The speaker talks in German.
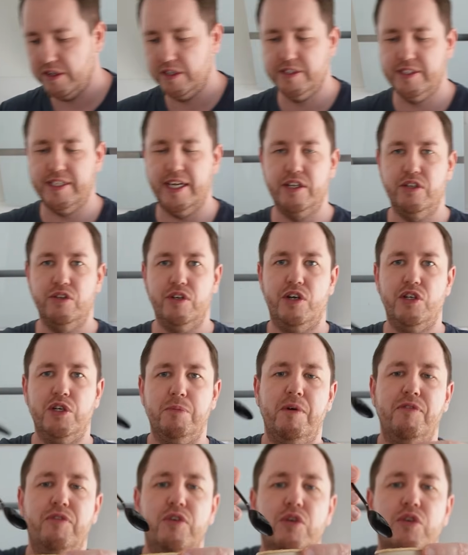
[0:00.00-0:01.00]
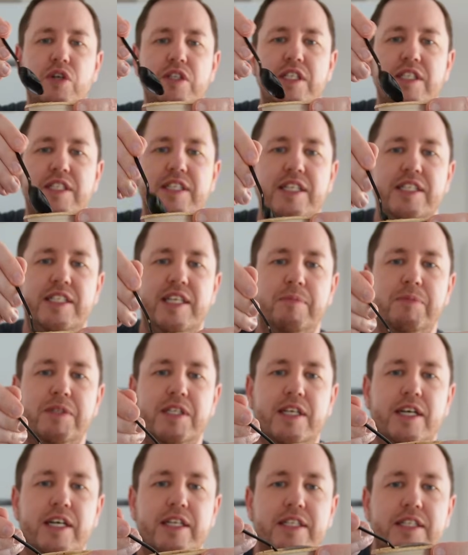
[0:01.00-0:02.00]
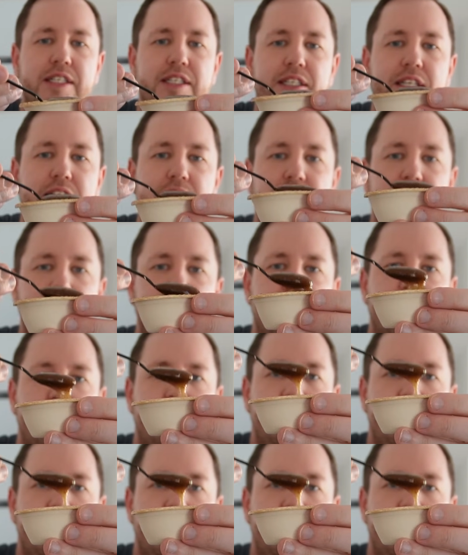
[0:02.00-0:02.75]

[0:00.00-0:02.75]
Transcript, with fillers: zeige ich auch nochmal von der Konsistenz. Ihr habt es ja gerade gesehen.